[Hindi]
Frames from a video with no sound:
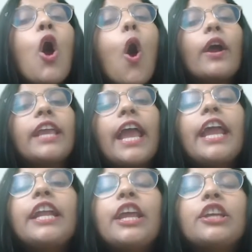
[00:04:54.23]
और
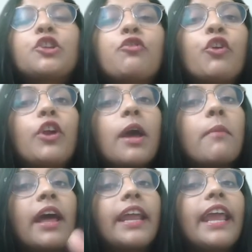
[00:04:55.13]
यही टिश्यू फ्लूड
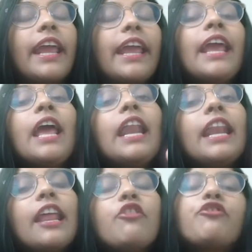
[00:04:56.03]
हमारे
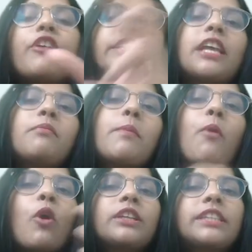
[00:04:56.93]
लिम्फ फैसल में
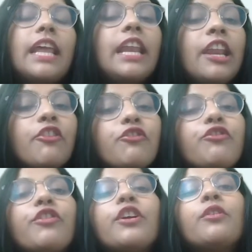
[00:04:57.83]
पहुंच के
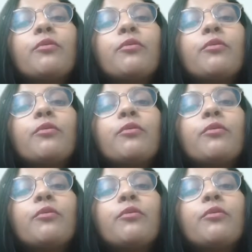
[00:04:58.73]
लिम्फ